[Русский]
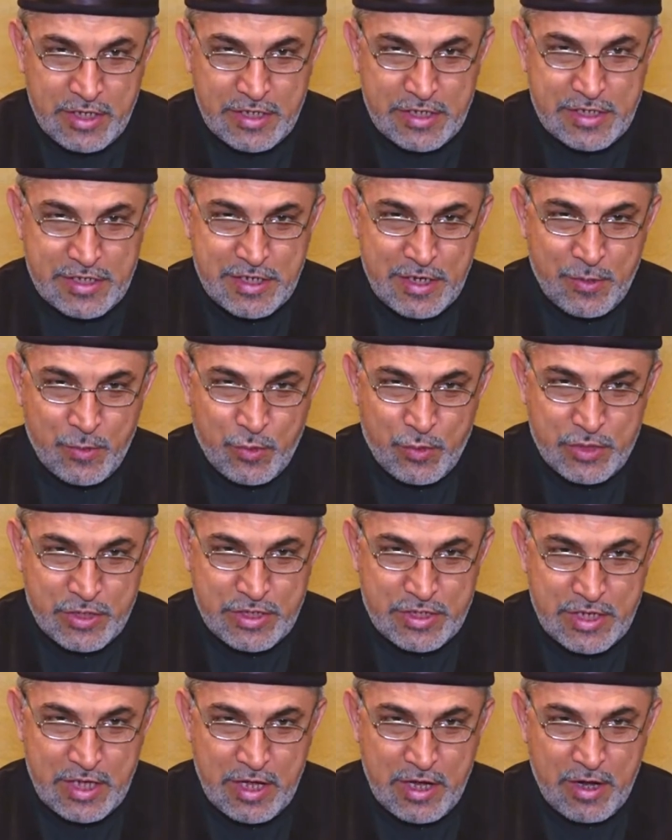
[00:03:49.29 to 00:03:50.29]
И
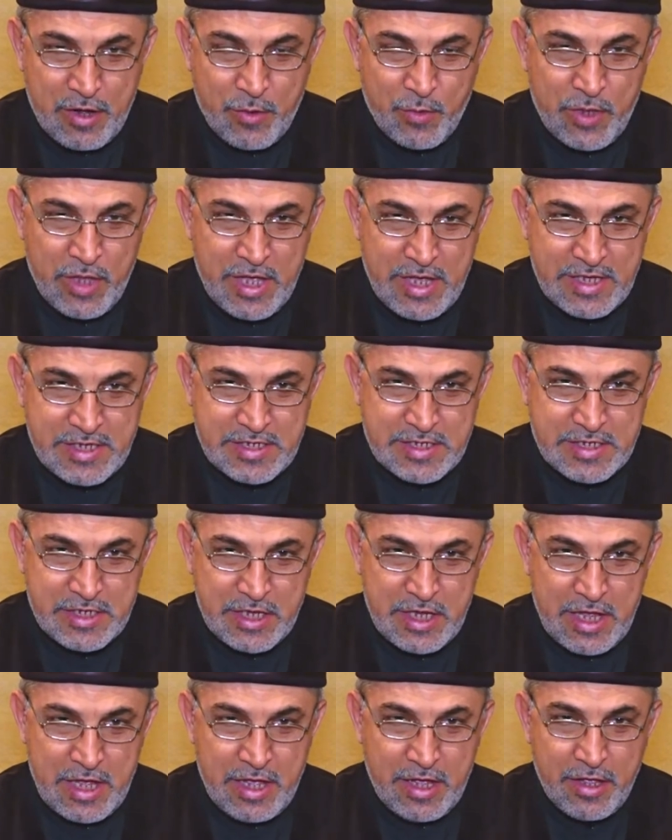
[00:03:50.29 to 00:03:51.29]
никогда благодать не
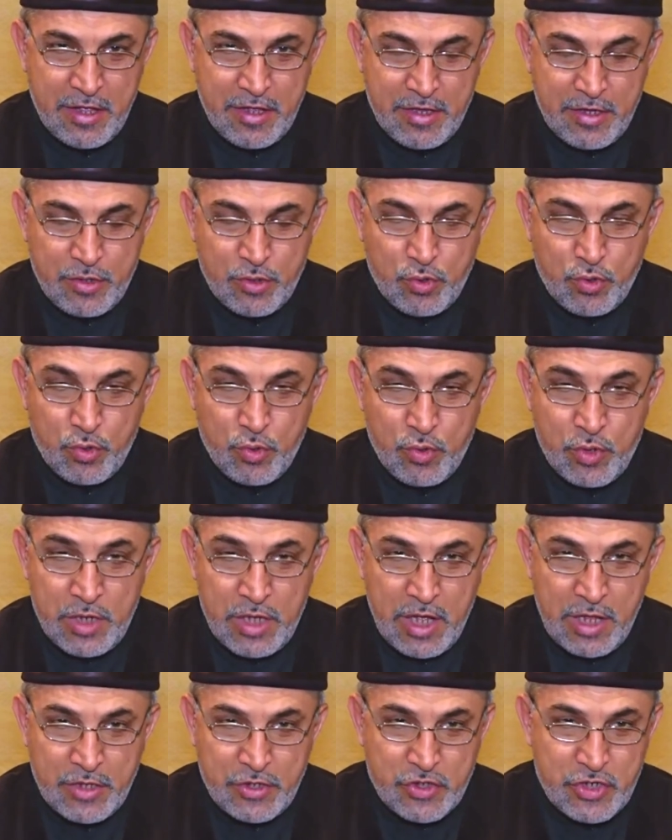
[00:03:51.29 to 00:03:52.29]
почувствует тот,
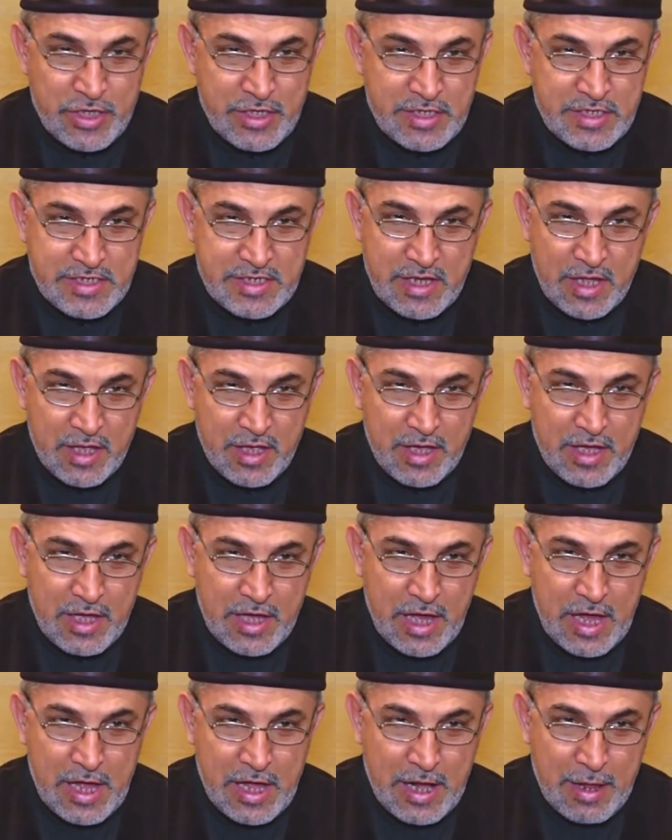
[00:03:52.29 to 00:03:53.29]
кого оставил
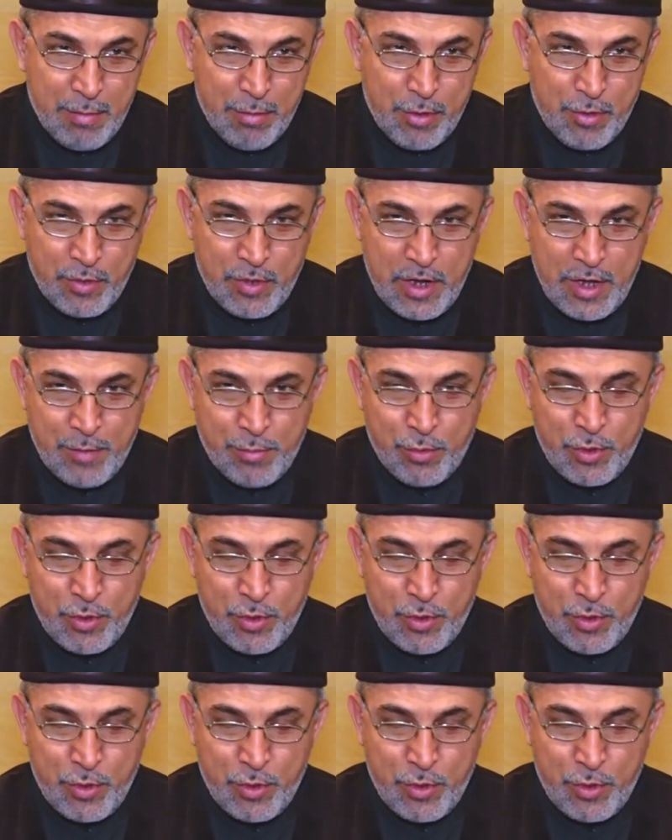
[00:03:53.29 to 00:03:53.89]
Всевышний.